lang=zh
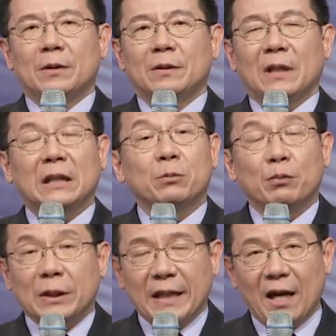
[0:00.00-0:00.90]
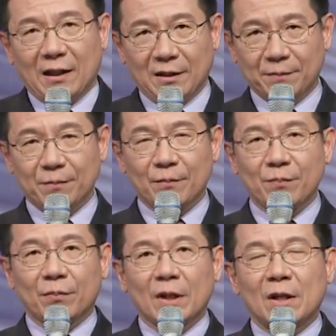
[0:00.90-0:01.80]
他是不一样
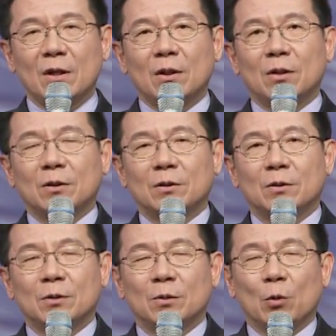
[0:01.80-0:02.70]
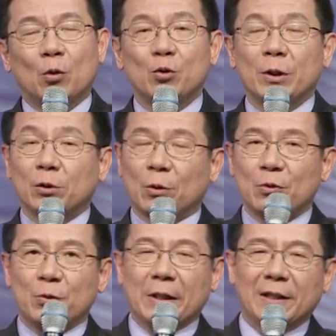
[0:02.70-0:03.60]
了。我过去一个同学，